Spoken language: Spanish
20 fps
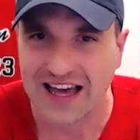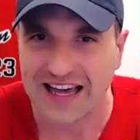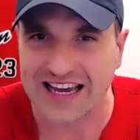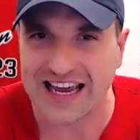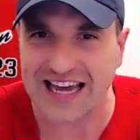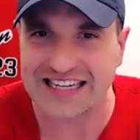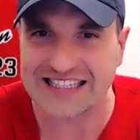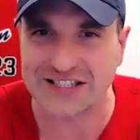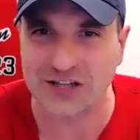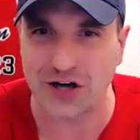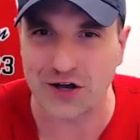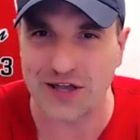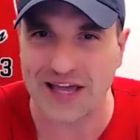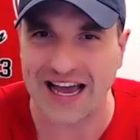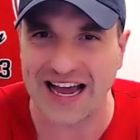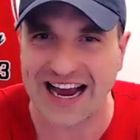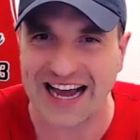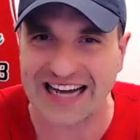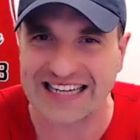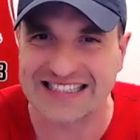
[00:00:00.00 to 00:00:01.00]
que estoy
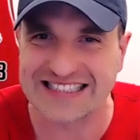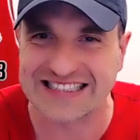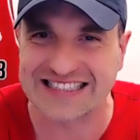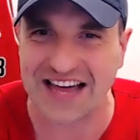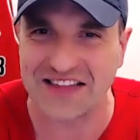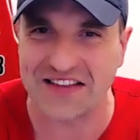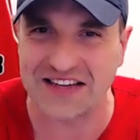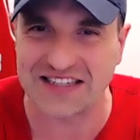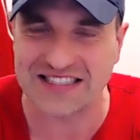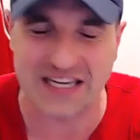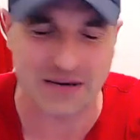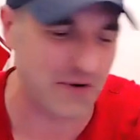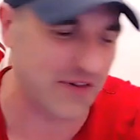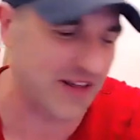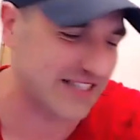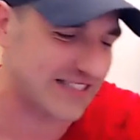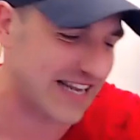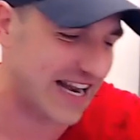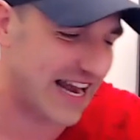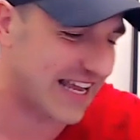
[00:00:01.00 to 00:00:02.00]
encantadísimo
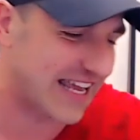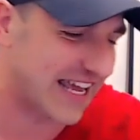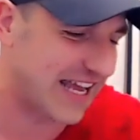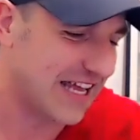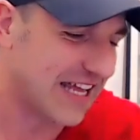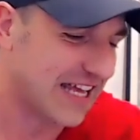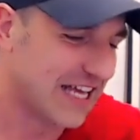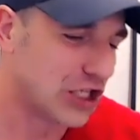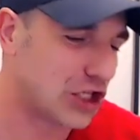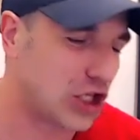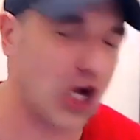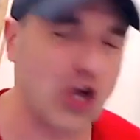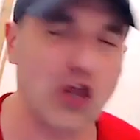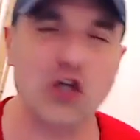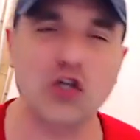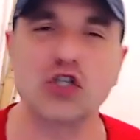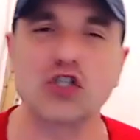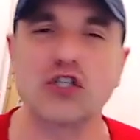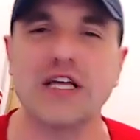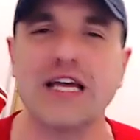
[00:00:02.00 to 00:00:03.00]
de estar aquí
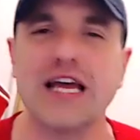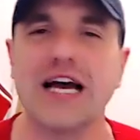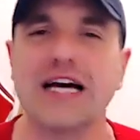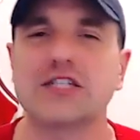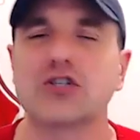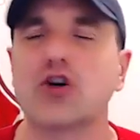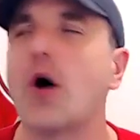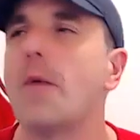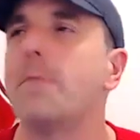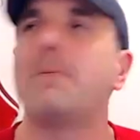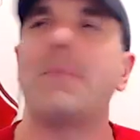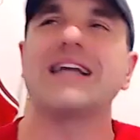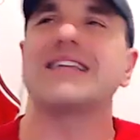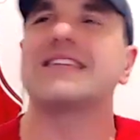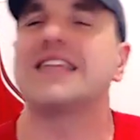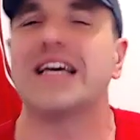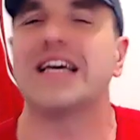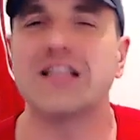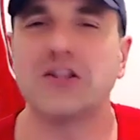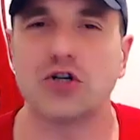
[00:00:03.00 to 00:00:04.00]
todos los días
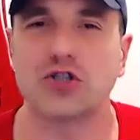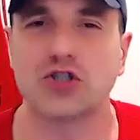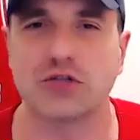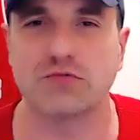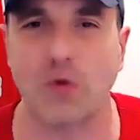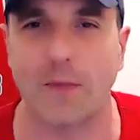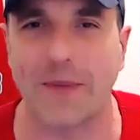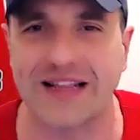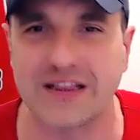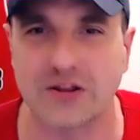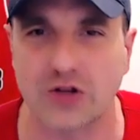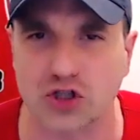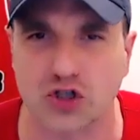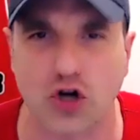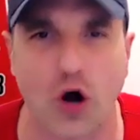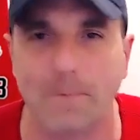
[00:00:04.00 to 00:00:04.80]
compartiendo estos momentos,